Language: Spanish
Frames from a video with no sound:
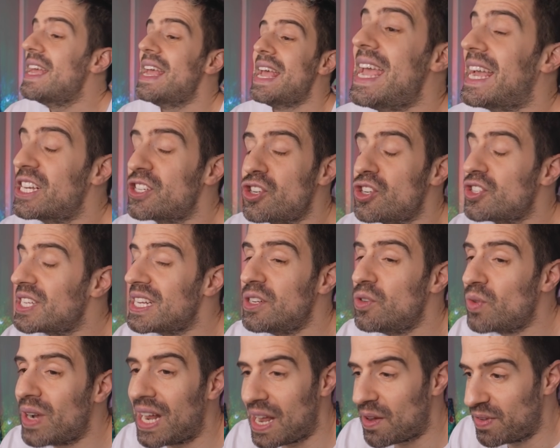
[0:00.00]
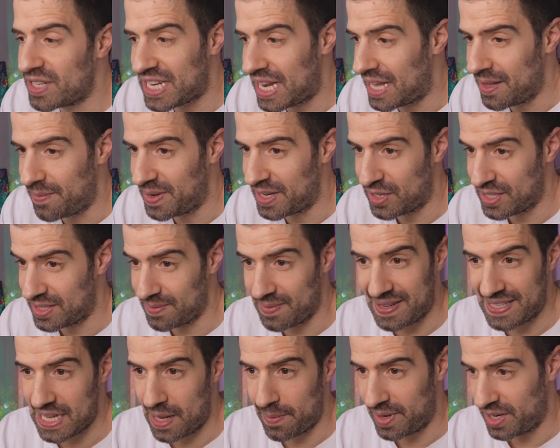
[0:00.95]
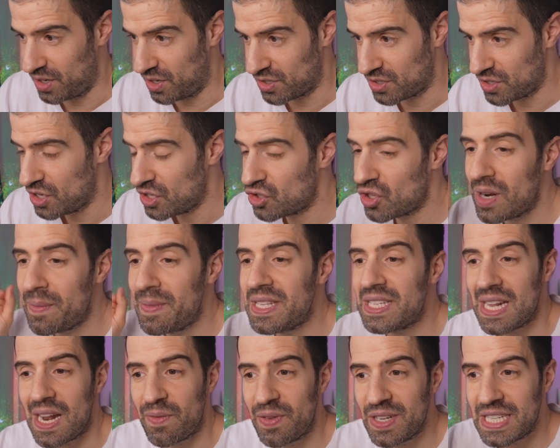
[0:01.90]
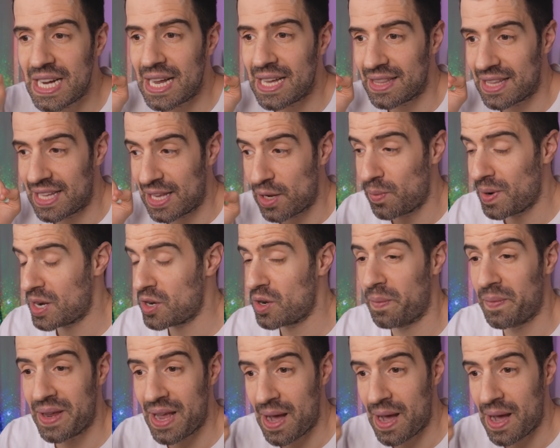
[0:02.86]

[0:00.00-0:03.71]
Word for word: Es que yo no sé nunca las fechas de mis amigos. Solamente sé la fecha de que cumpleaños mi